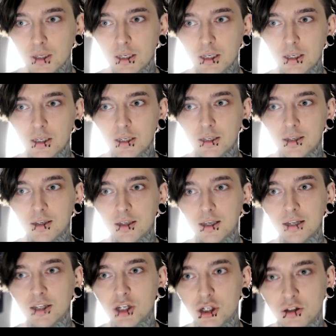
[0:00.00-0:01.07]
И
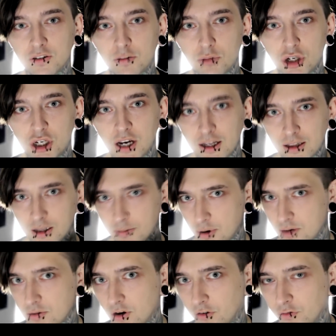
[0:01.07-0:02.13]
я начал замечать,
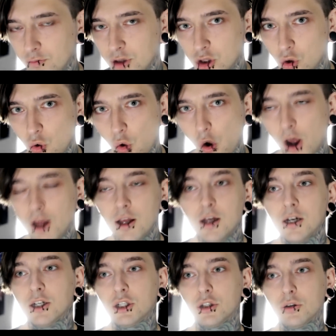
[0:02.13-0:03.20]
например, в метро,
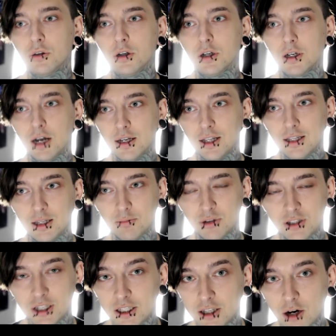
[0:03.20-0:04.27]
что когда там
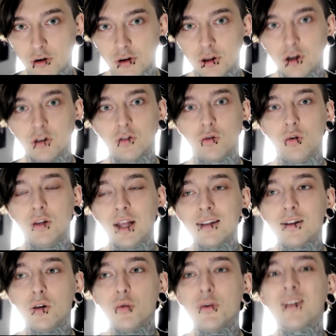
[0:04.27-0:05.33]
стоит какой-нибудь
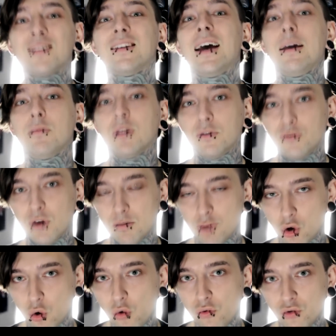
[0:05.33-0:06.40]
консультант, люди сами
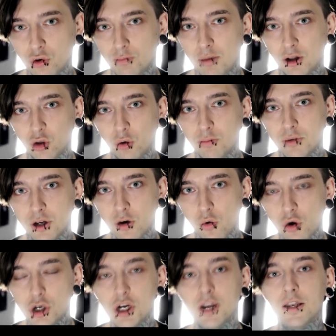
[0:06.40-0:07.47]
сформировывают подобные
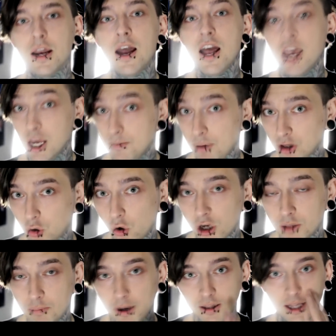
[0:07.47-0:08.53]
очереди и
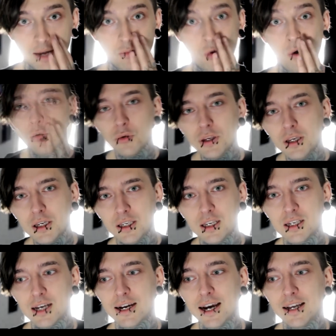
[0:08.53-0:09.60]
подходят по одному. У них
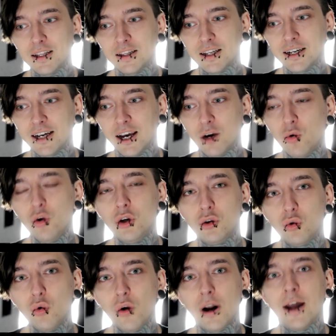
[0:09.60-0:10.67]
есть какая-то такая
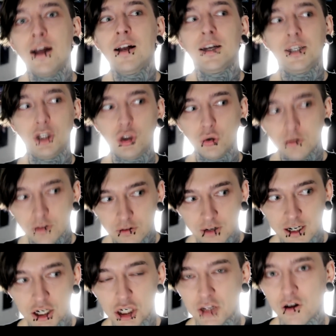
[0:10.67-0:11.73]
культура и
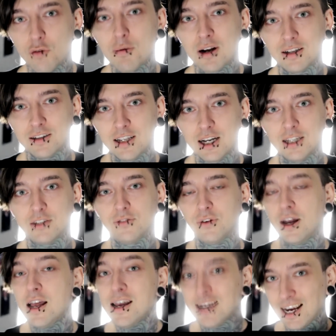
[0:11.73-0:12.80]
чувство личного
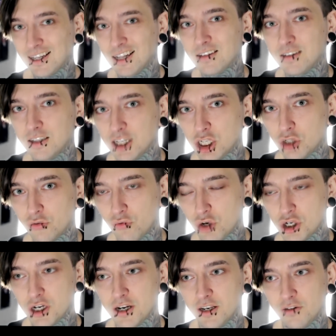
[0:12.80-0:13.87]
пространства. Когда ты стоишь в
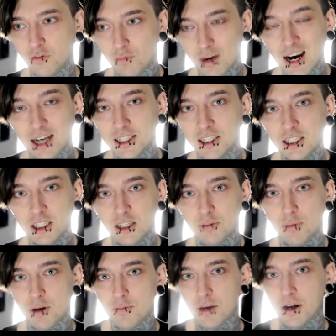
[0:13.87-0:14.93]
очереди в магазине,
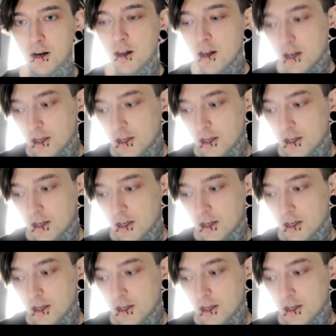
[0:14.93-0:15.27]
например,